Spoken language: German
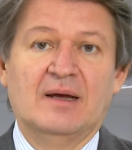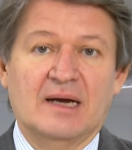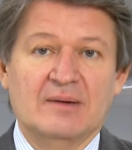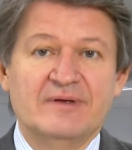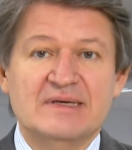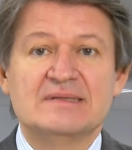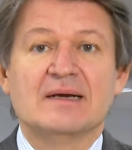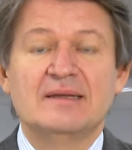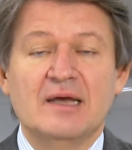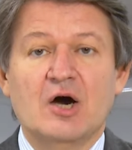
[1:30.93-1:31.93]
Aber wie
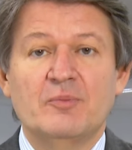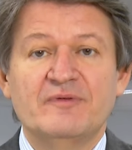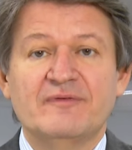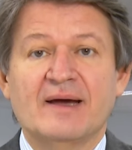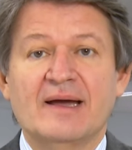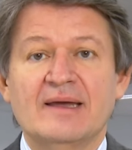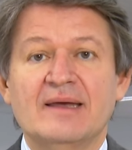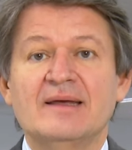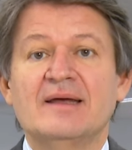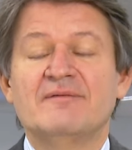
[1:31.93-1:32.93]
gesagt, die
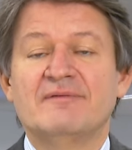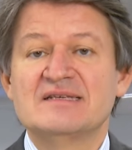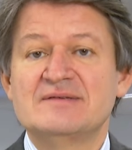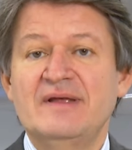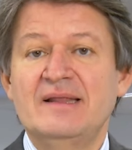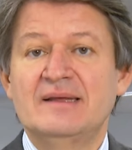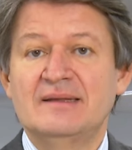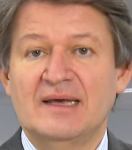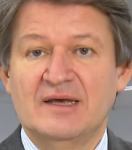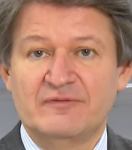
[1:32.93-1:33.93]
Hauptfrage, was will denn
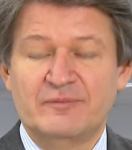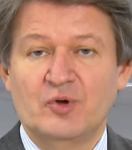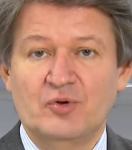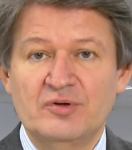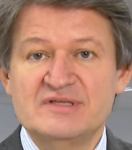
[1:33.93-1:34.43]
die FPÖ?